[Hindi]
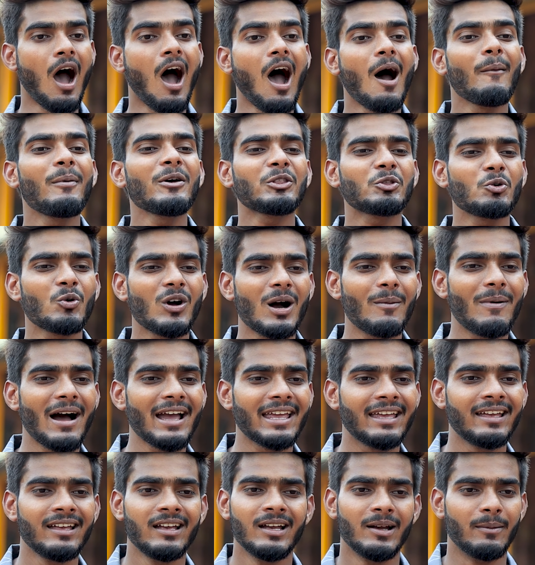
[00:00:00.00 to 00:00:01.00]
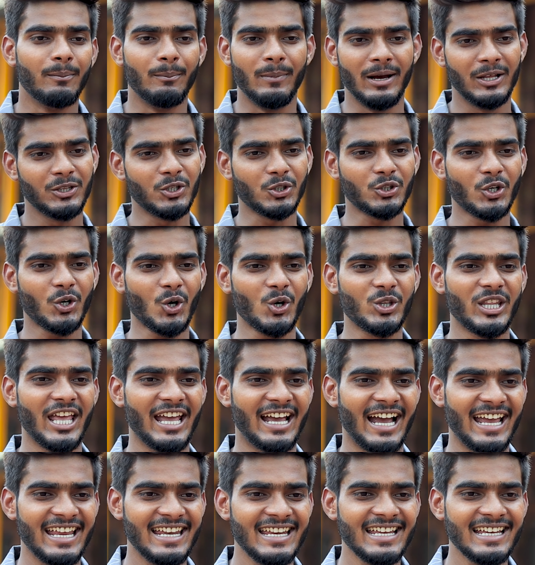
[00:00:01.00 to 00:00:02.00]
हाँ तू कब आई मैंने तो तेरे को
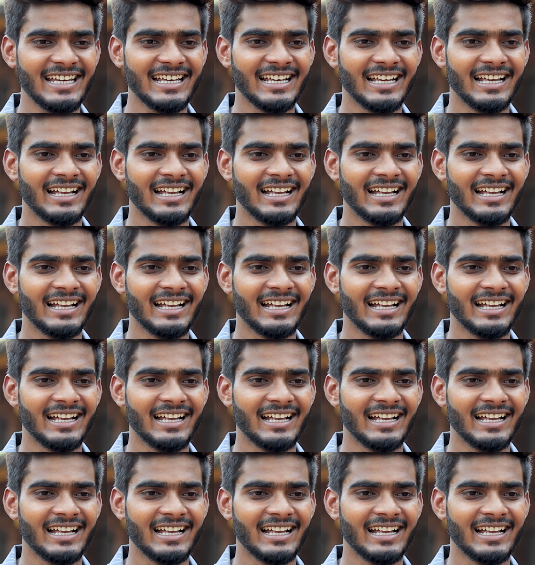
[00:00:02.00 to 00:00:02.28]
देखा ही नहीं